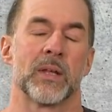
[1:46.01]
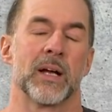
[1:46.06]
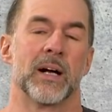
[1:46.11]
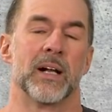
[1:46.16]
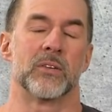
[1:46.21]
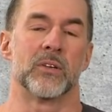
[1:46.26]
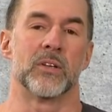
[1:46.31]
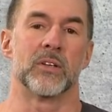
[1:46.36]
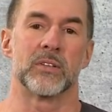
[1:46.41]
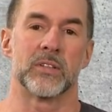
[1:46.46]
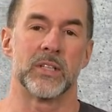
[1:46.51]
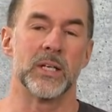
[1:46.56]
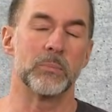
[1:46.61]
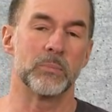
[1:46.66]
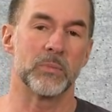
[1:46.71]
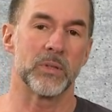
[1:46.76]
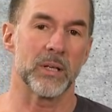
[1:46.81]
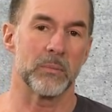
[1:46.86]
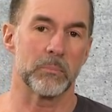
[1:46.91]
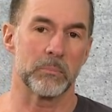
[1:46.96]
Also es
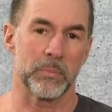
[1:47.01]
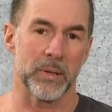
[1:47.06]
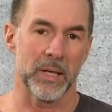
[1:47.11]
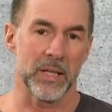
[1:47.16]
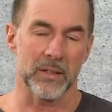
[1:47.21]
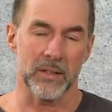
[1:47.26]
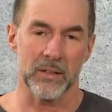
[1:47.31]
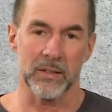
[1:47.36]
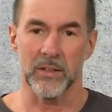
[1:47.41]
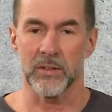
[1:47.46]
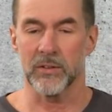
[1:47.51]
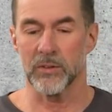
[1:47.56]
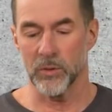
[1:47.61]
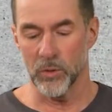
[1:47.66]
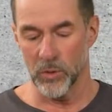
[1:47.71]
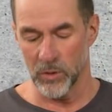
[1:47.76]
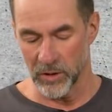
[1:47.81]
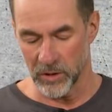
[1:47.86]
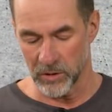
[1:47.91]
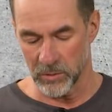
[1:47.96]
gibt den Patternless
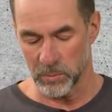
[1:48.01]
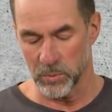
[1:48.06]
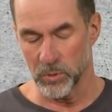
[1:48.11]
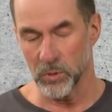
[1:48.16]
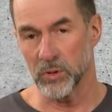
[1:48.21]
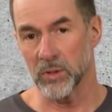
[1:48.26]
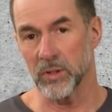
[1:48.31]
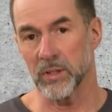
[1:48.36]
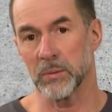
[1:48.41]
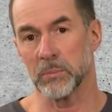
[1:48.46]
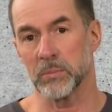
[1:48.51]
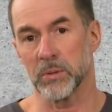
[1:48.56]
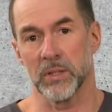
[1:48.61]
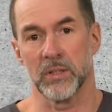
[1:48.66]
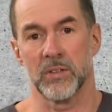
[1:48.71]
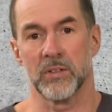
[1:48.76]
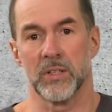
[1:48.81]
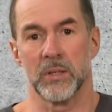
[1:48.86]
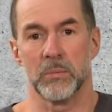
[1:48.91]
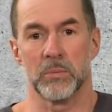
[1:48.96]
Königspython im
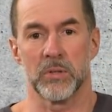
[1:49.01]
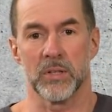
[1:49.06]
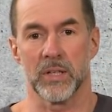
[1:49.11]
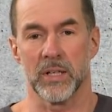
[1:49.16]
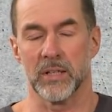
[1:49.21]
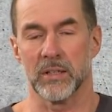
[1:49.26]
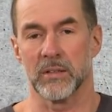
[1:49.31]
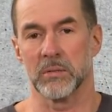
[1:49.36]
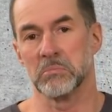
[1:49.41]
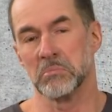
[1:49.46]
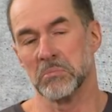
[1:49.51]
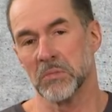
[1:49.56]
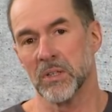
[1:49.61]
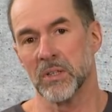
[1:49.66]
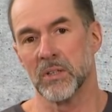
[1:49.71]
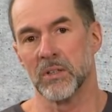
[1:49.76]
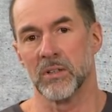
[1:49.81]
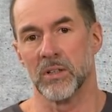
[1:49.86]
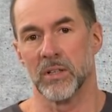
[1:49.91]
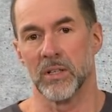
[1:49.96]
Prinzip seit
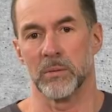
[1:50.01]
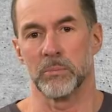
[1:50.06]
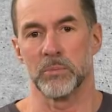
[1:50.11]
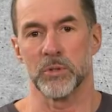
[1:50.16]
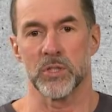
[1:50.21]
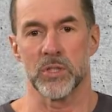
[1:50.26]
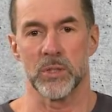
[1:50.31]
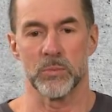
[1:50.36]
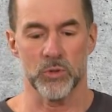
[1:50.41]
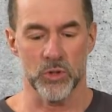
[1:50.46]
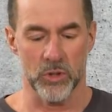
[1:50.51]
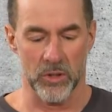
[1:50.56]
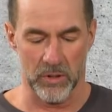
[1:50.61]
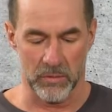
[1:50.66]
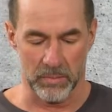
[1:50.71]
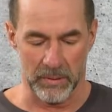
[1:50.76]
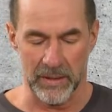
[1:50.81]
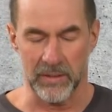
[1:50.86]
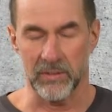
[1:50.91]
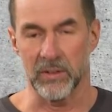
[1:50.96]
ja, bestimmt schon
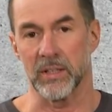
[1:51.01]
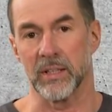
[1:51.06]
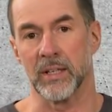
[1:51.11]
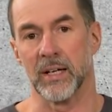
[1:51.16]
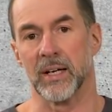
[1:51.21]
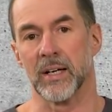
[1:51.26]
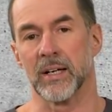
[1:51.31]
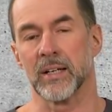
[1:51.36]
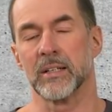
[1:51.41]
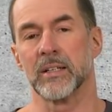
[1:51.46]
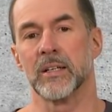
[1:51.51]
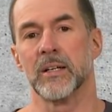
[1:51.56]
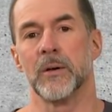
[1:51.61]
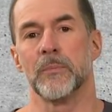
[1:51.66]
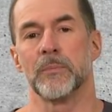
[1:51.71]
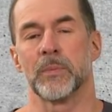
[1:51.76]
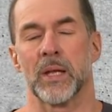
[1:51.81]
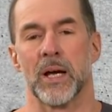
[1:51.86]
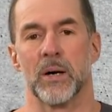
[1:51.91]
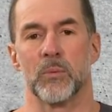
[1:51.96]
20 Jahren,
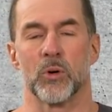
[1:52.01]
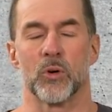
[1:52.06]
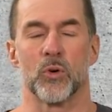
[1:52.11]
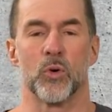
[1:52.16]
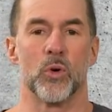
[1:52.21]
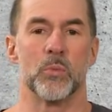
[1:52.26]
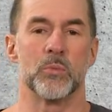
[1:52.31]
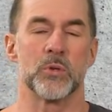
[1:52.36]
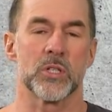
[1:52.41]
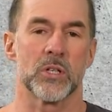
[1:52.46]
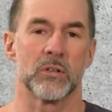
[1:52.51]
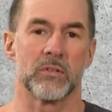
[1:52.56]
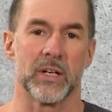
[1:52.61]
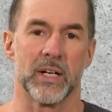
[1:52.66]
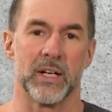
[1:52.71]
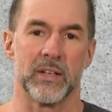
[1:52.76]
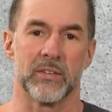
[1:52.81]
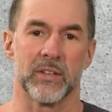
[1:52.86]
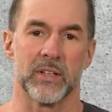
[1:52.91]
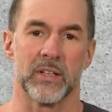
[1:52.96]
aber
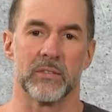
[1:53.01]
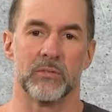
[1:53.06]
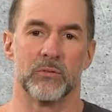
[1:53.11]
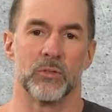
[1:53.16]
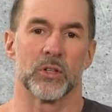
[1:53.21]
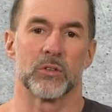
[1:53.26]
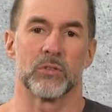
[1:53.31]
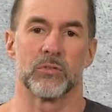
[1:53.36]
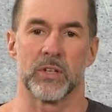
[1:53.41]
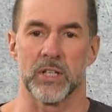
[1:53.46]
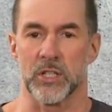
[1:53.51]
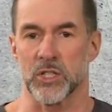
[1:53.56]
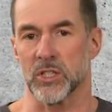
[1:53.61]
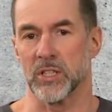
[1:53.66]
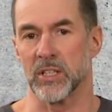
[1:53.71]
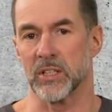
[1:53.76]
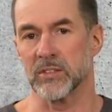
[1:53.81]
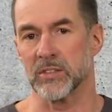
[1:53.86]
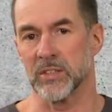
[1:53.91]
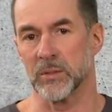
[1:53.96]
komischerweise wird
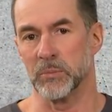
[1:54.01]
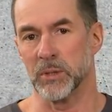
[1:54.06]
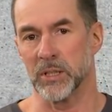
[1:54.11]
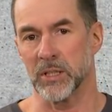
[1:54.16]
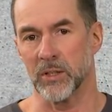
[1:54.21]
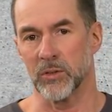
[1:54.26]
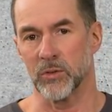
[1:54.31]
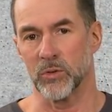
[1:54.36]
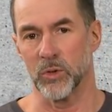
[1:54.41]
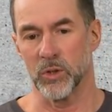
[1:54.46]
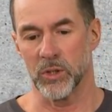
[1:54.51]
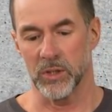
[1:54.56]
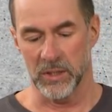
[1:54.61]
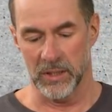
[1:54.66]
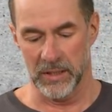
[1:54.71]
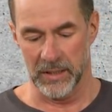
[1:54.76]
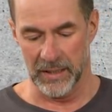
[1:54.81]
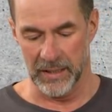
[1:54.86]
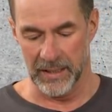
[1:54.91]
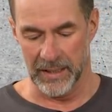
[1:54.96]
fast nichts damit
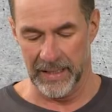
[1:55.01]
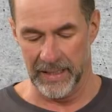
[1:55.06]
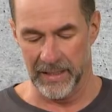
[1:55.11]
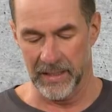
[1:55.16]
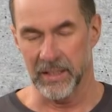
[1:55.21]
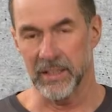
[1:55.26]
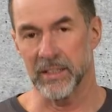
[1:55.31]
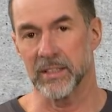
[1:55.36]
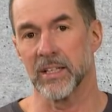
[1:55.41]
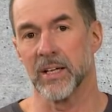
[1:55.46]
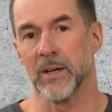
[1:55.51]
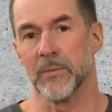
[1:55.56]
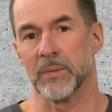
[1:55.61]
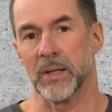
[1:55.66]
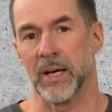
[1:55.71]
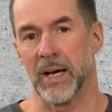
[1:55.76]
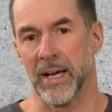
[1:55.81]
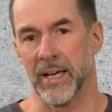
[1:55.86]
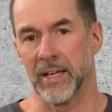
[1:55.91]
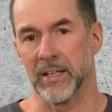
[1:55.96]
gezüchtet. Ne? Eigentlich
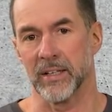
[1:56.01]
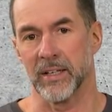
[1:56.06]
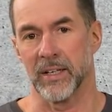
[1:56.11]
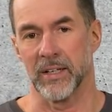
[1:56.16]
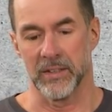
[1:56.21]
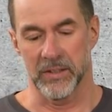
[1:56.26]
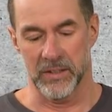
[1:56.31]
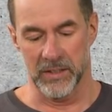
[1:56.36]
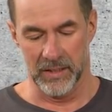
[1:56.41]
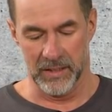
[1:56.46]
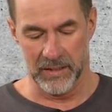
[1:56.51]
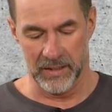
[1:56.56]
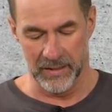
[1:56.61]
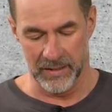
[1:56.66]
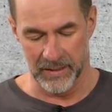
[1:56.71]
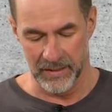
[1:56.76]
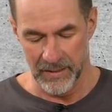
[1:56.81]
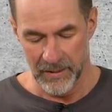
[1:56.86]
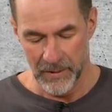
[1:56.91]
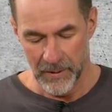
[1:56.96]
eigenartig.
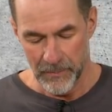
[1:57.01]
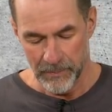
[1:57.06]
Ne?